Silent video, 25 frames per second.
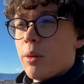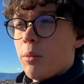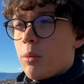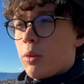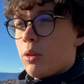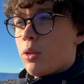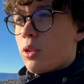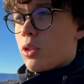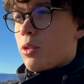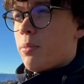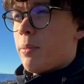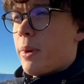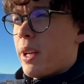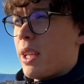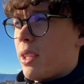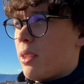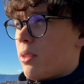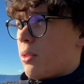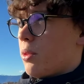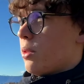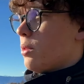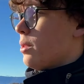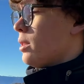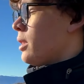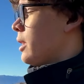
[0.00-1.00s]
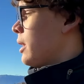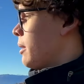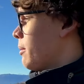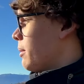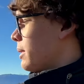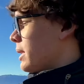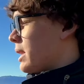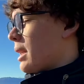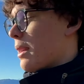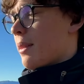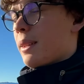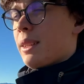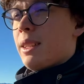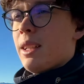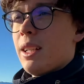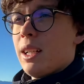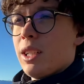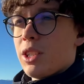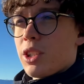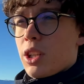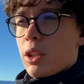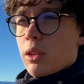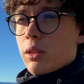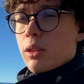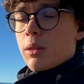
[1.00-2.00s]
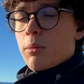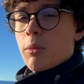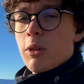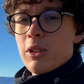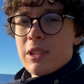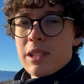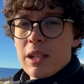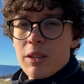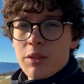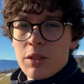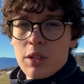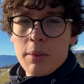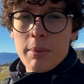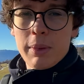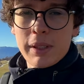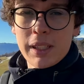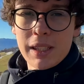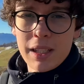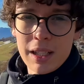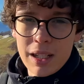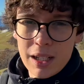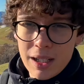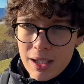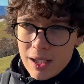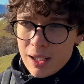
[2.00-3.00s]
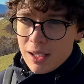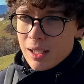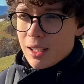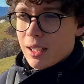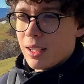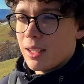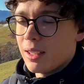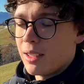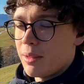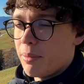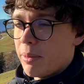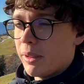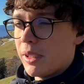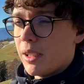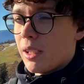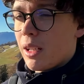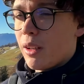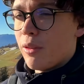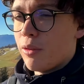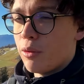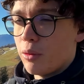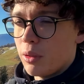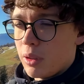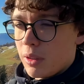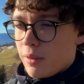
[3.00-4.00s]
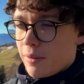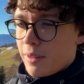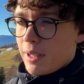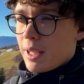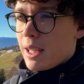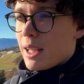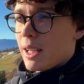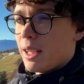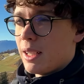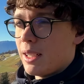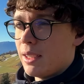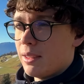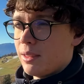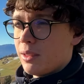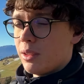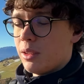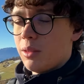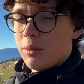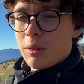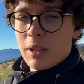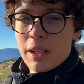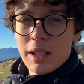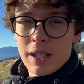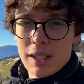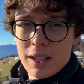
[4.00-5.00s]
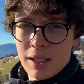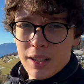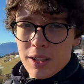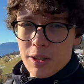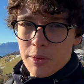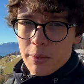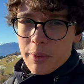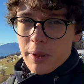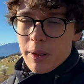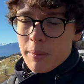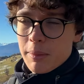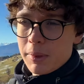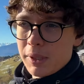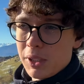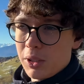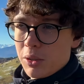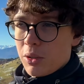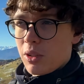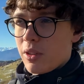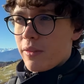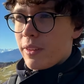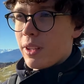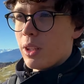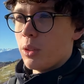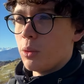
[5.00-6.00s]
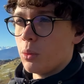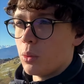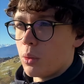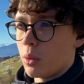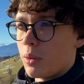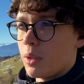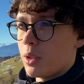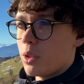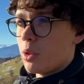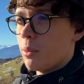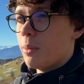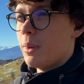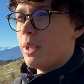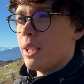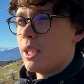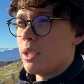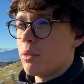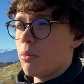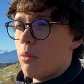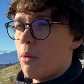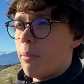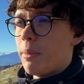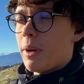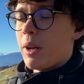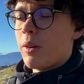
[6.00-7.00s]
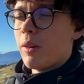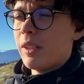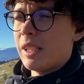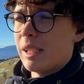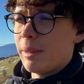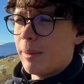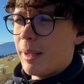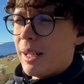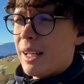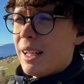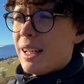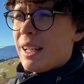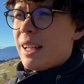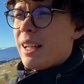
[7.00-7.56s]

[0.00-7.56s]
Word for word: molto spesso. Praticamente dal centro di Bolzano si prende la, si prende la funivia, quella che ho appena preso, si vede tutto questo bellissimo panorama